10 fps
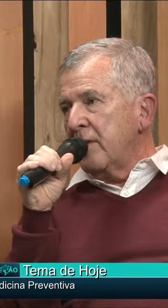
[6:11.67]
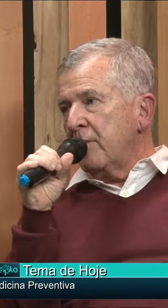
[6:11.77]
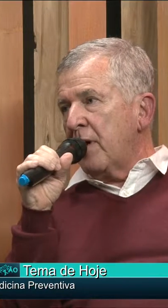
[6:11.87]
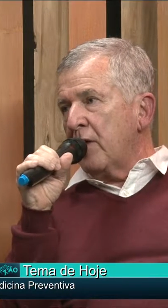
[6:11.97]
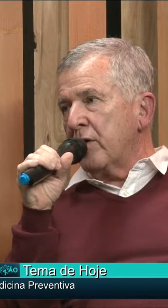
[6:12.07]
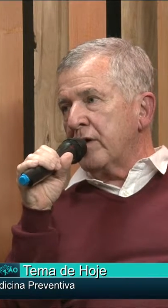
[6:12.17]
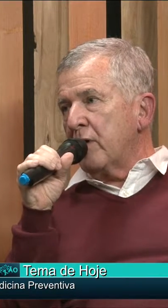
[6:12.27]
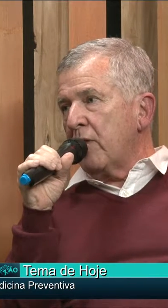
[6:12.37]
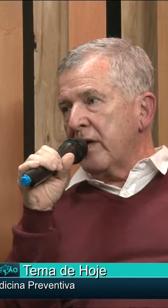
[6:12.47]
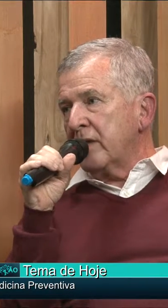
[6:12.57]
maior que
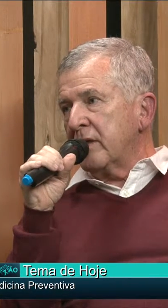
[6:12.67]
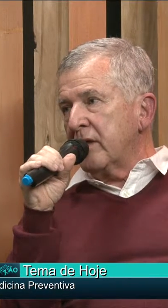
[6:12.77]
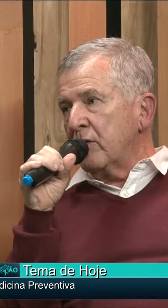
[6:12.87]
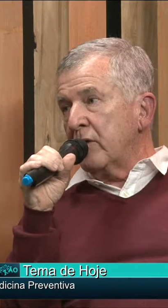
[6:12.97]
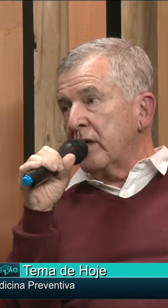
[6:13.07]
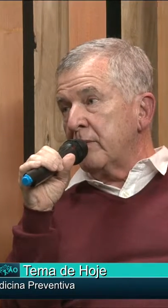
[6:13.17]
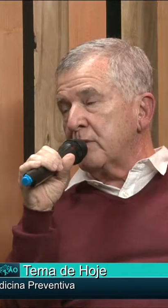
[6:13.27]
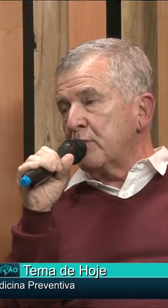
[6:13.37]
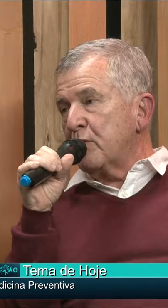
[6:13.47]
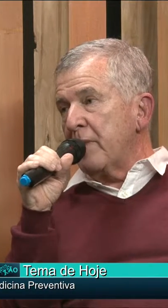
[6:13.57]
40
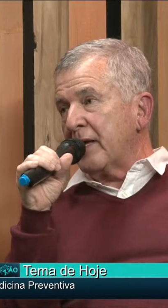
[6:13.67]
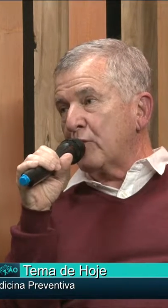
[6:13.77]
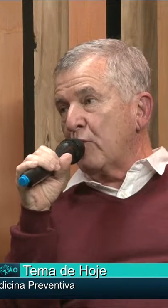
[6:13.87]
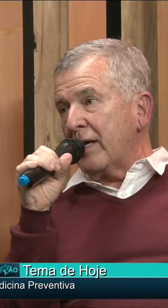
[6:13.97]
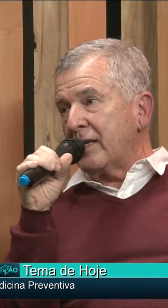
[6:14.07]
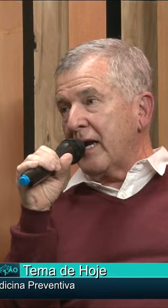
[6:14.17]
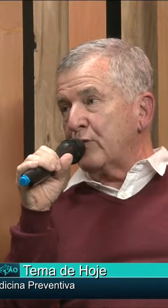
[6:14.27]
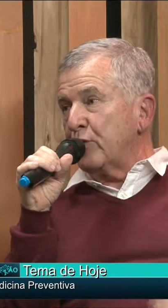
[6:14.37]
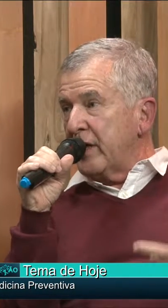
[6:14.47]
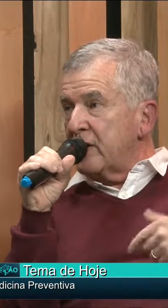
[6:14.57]
kg por metro
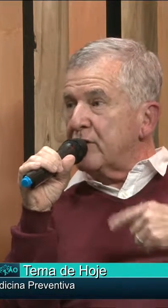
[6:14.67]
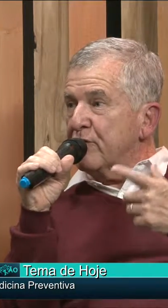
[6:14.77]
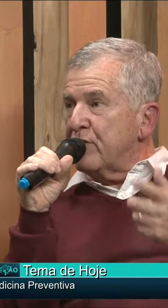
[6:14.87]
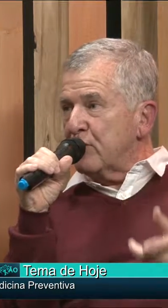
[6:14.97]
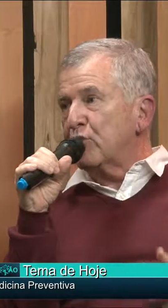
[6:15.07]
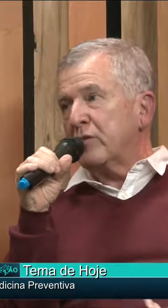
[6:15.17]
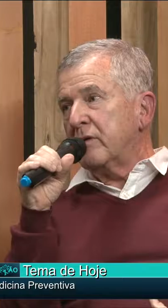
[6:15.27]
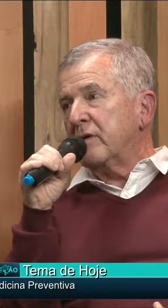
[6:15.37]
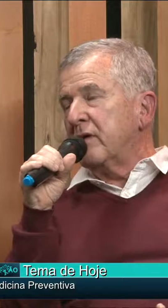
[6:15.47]
quadrado de indivíduo,